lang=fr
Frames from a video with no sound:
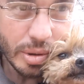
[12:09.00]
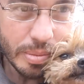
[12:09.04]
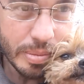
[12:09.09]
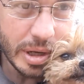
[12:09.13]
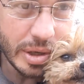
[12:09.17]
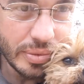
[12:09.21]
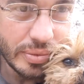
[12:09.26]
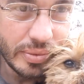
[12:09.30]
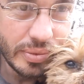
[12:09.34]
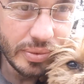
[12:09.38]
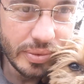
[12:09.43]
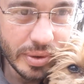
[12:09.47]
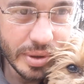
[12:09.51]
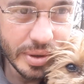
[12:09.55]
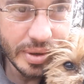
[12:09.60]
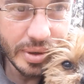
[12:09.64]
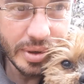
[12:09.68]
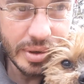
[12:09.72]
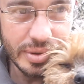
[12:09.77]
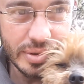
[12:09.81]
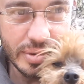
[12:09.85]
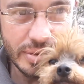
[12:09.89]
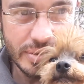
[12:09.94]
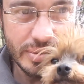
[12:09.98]
euh, Balou,
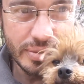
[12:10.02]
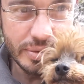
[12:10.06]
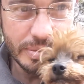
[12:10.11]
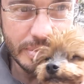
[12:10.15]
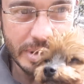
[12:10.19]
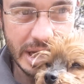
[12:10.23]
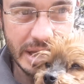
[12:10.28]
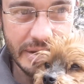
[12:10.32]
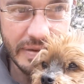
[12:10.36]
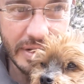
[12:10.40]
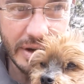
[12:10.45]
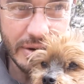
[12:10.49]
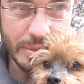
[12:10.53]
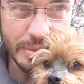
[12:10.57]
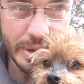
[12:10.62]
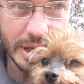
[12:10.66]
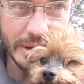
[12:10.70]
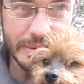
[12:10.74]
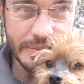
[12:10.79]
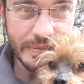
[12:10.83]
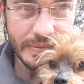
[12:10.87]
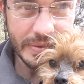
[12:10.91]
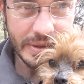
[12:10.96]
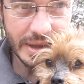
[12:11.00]
euh, du coup, bah, il fait
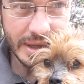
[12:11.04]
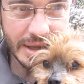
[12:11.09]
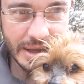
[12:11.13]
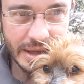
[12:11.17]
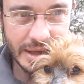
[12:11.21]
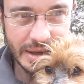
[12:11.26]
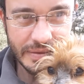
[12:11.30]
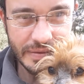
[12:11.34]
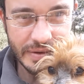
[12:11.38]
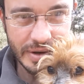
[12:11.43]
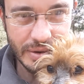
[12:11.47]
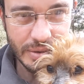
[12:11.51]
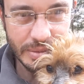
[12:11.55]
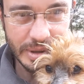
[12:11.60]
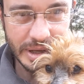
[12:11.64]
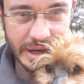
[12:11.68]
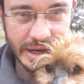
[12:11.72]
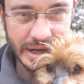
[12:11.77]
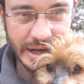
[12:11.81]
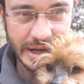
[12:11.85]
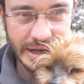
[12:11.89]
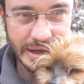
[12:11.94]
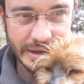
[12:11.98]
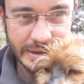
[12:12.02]
combien Il fait
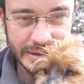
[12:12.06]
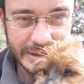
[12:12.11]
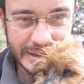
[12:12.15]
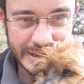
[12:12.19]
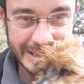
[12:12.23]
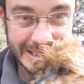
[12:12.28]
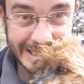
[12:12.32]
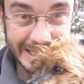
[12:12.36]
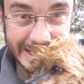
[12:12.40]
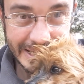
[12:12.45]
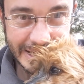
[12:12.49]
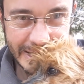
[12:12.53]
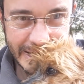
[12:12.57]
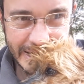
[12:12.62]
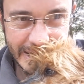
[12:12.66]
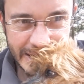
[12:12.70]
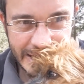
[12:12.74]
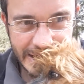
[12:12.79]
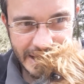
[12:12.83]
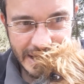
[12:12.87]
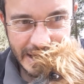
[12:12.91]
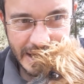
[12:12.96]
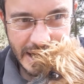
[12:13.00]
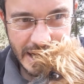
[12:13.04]
combien les gars
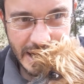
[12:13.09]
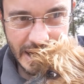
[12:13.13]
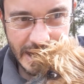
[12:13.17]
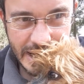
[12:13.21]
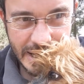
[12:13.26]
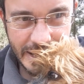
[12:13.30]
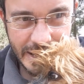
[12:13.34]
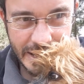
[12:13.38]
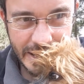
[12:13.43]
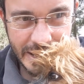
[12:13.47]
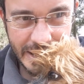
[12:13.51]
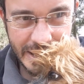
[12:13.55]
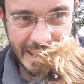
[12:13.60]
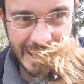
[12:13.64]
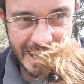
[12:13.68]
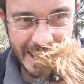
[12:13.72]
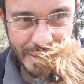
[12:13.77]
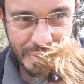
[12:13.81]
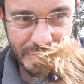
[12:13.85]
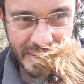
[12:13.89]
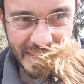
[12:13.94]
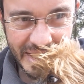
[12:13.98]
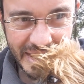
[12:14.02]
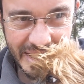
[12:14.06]
3 kg 100.
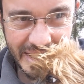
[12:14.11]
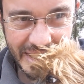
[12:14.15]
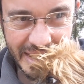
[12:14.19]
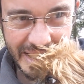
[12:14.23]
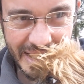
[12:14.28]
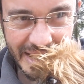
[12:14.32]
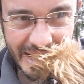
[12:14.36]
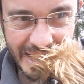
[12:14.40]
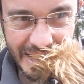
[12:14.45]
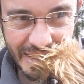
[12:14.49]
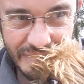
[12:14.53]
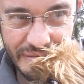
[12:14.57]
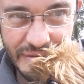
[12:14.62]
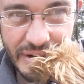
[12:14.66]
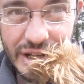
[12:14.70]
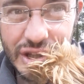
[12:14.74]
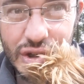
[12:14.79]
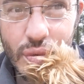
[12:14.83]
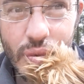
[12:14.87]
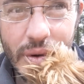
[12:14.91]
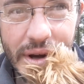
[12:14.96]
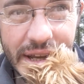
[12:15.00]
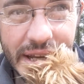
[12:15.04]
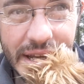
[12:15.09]
Et oui, il fait
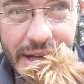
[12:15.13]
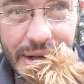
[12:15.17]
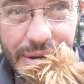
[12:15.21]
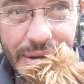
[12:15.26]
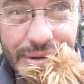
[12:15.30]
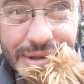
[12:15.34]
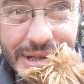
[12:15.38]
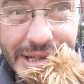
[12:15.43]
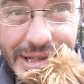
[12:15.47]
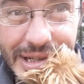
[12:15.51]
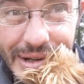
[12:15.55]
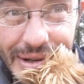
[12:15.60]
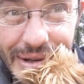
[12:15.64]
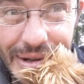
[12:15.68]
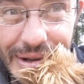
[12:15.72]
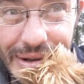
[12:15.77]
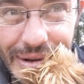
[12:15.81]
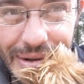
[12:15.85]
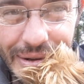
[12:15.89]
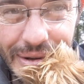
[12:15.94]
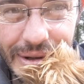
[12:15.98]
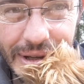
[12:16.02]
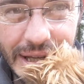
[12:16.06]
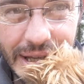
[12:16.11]
3 kg
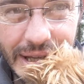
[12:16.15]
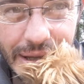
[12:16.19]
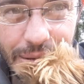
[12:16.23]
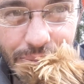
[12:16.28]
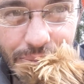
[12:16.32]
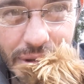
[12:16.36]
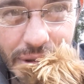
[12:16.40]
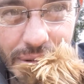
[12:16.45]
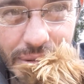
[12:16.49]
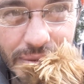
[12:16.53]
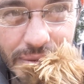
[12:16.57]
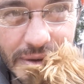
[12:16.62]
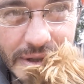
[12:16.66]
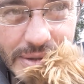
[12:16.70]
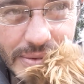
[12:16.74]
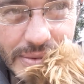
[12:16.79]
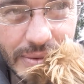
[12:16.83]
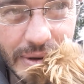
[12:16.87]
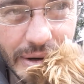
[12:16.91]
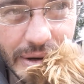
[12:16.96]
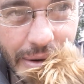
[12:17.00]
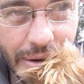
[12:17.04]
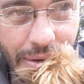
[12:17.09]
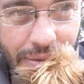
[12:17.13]
100. Et puis de toute
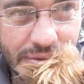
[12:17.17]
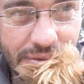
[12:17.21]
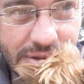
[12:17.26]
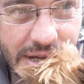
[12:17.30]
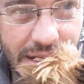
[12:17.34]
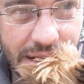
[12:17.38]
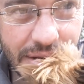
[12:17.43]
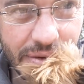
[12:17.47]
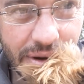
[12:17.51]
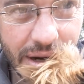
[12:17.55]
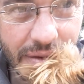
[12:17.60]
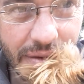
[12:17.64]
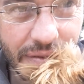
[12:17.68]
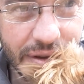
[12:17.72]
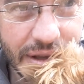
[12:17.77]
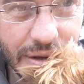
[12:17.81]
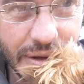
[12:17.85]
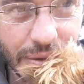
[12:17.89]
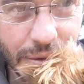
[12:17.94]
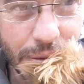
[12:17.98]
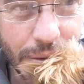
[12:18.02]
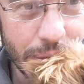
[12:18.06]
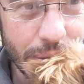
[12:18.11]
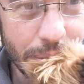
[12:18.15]
façon, à l'heure où vous allez voir la
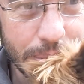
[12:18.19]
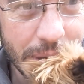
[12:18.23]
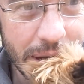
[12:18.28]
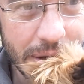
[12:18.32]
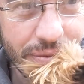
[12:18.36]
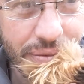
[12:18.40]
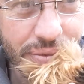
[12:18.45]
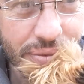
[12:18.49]
vidéo, bah,